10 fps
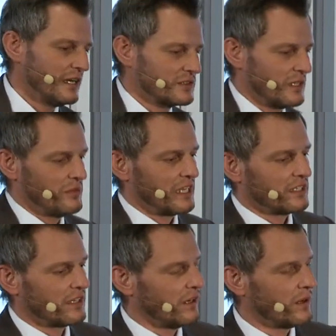aus
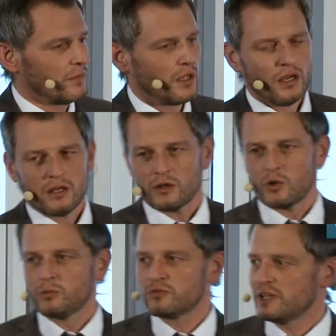Amerika, da
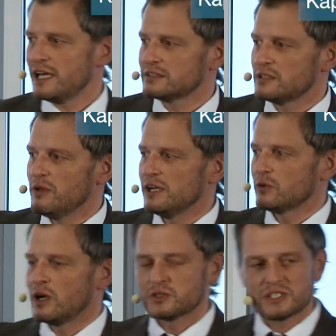kommt vielleicht eine
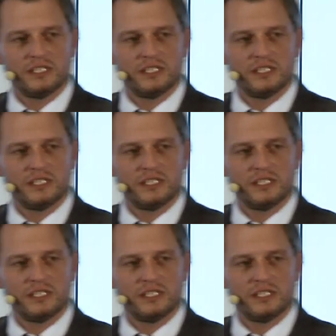Meldung aus